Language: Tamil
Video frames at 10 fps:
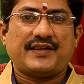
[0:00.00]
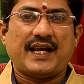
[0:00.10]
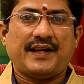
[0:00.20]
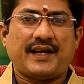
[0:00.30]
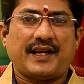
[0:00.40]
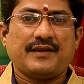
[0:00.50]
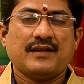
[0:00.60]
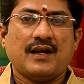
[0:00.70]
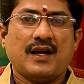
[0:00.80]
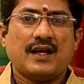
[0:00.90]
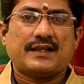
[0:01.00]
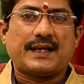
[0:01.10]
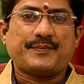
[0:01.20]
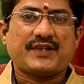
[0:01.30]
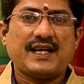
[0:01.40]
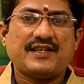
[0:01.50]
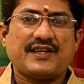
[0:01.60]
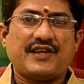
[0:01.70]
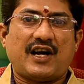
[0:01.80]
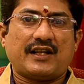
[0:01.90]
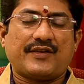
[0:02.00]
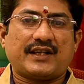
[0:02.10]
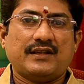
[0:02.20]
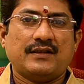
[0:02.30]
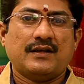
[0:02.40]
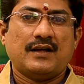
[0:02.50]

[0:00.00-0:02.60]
சேனலை சப்ஸ்கிரைப் செய்யாதவர்கள்